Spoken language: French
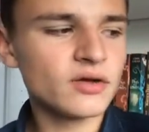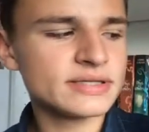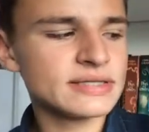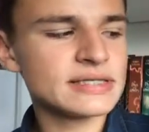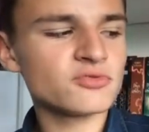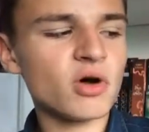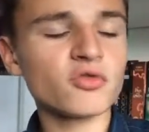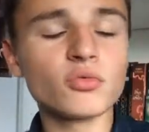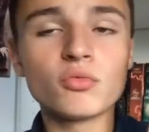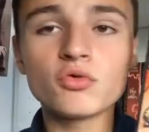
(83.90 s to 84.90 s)
cette histoire
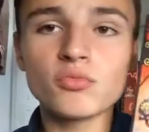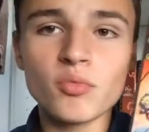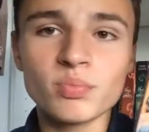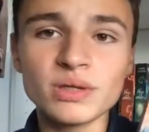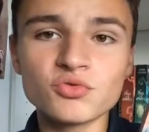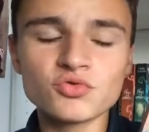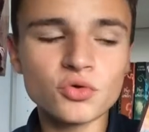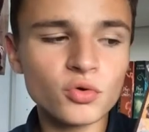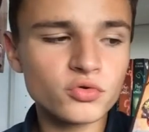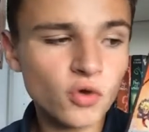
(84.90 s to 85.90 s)
de monde me plaît
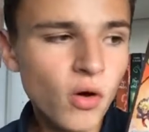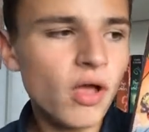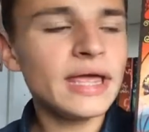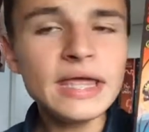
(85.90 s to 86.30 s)
toujours autant.